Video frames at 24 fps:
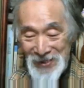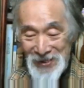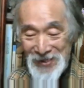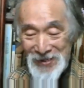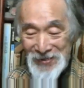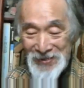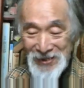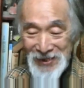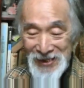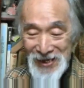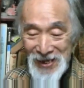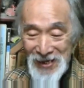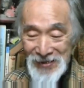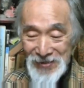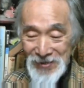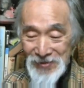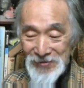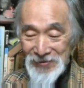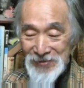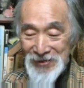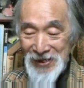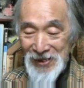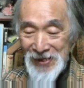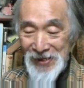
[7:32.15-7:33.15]
それで結
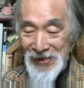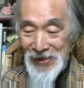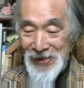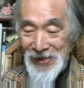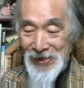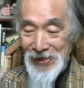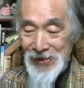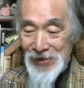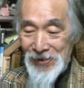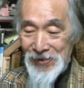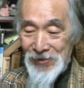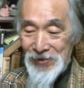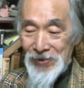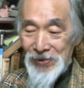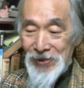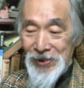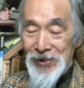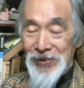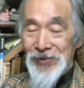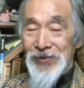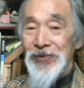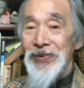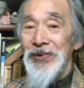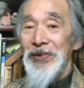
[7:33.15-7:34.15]
局ね、大
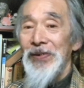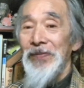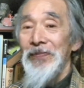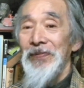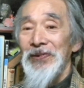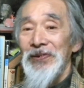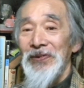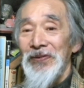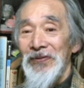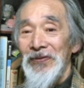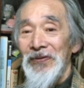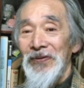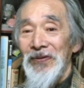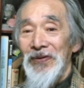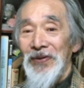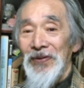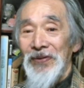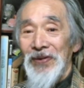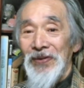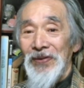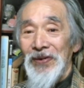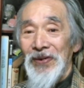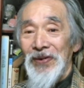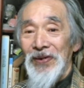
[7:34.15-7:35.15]
江広元の
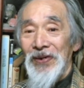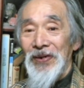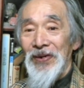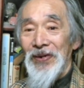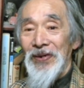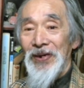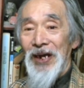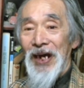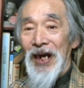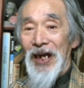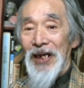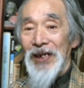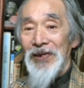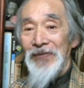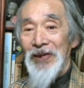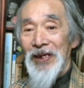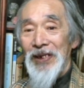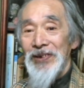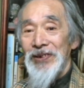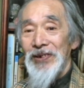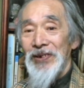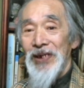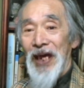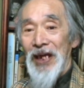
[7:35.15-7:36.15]
あれは